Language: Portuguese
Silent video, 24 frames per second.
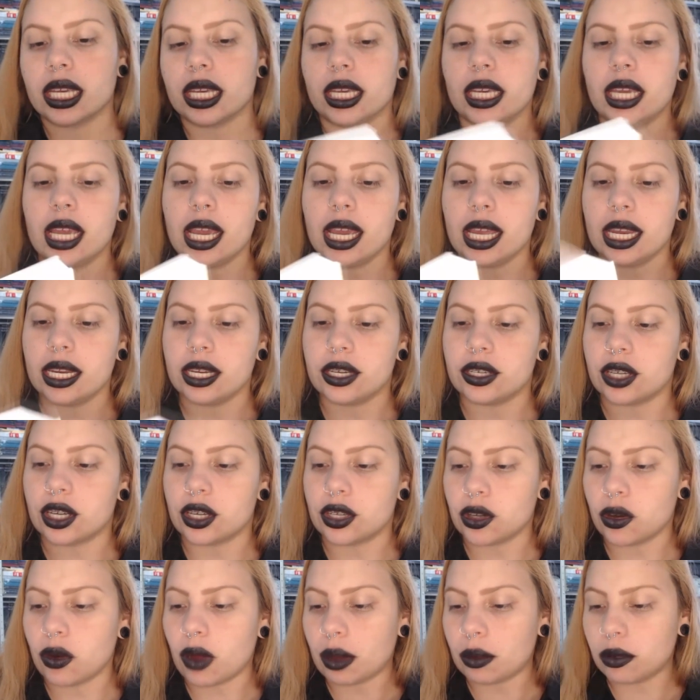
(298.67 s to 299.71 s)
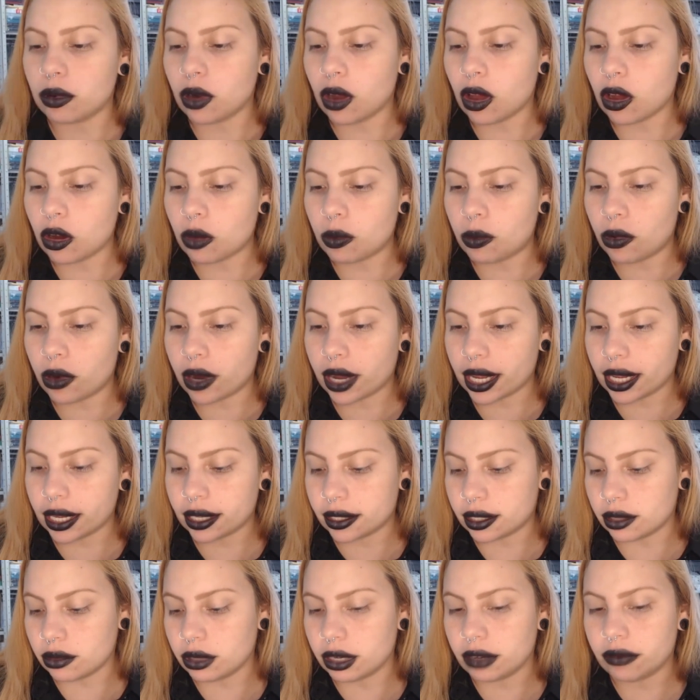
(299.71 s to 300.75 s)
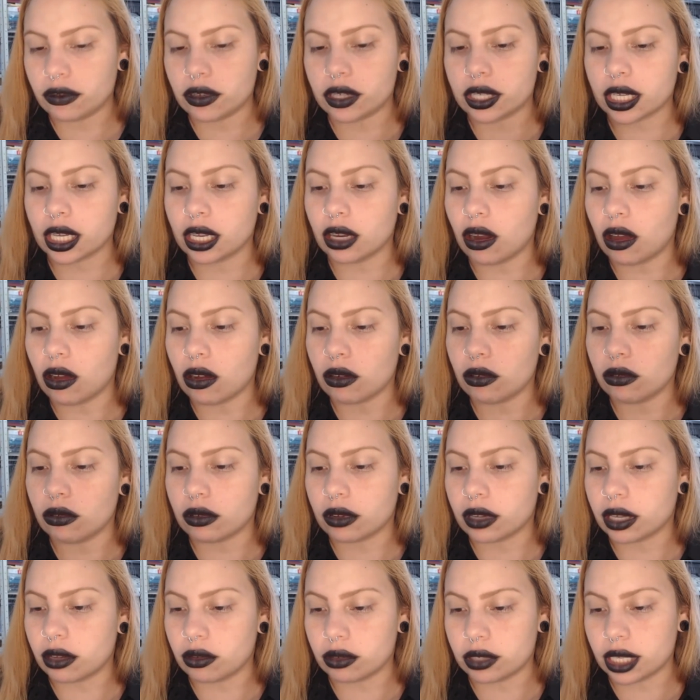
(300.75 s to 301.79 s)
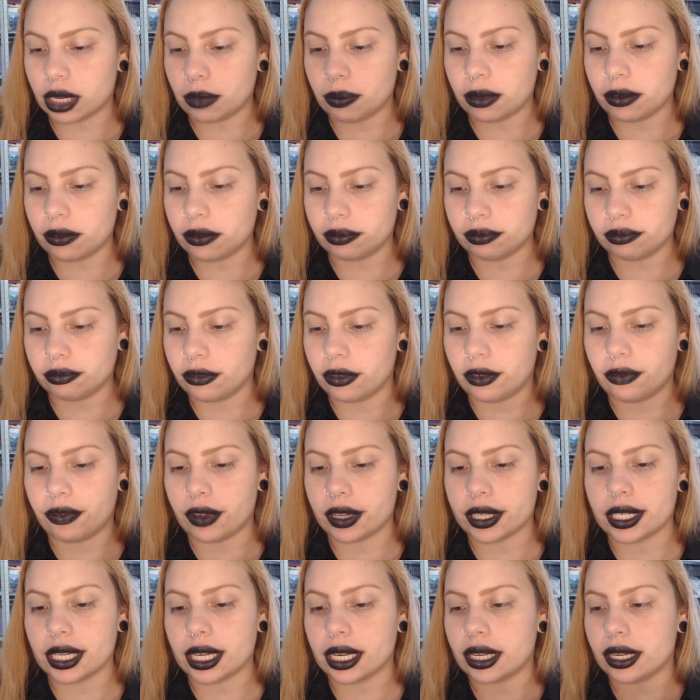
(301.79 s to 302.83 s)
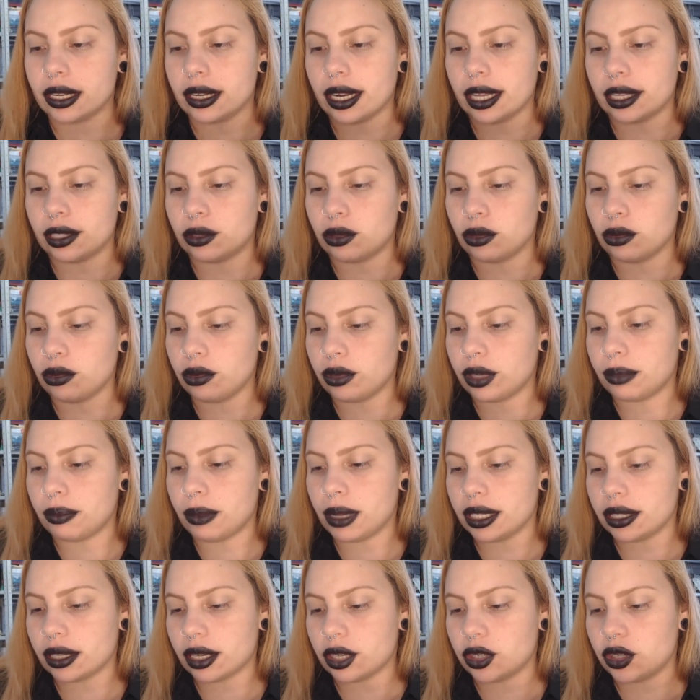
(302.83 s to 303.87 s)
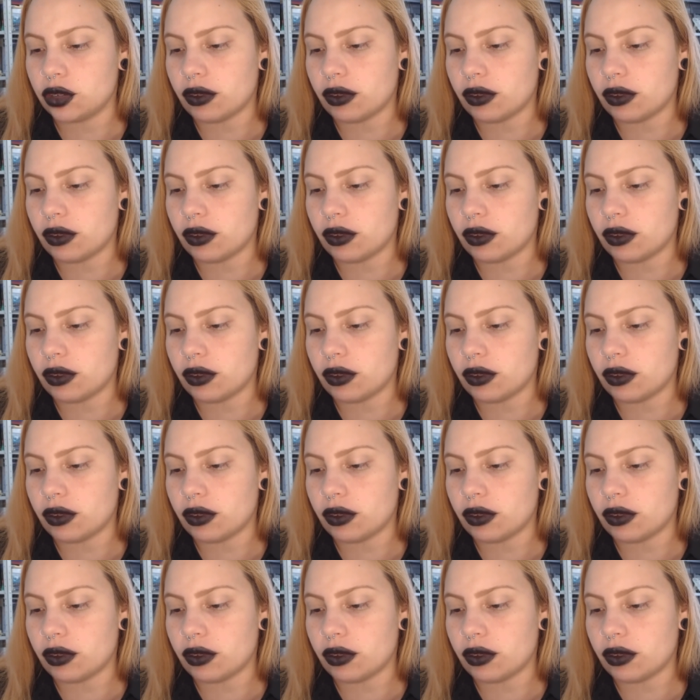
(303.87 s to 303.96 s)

E ele, gente, eu abro logo porque são livros que logo, que eu sempre vou fazer leitura, mesmo que